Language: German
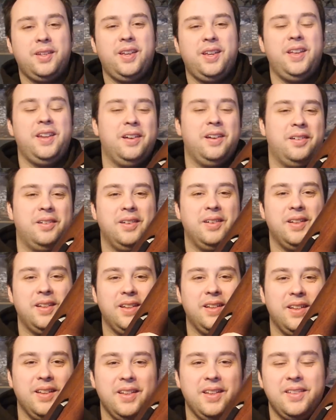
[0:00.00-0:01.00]
Genau.
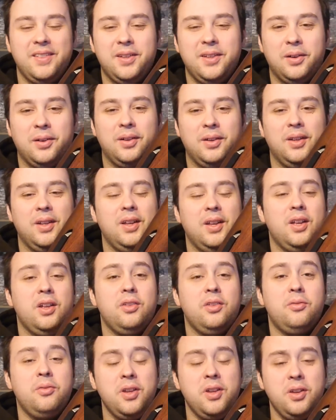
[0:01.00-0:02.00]
So,
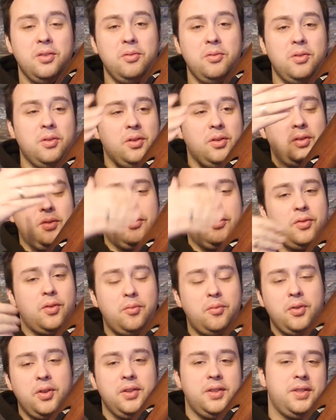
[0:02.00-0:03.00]
nun genug
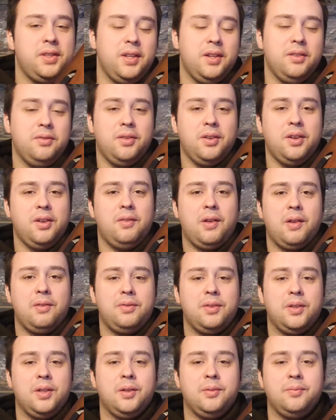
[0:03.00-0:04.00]
vom Real Steel von der
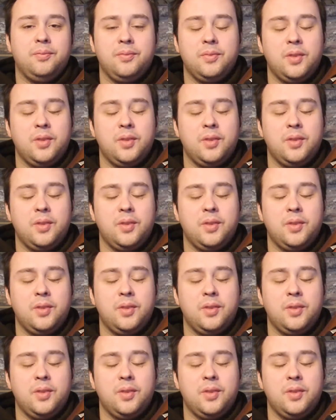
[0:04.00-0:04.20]
Waffe.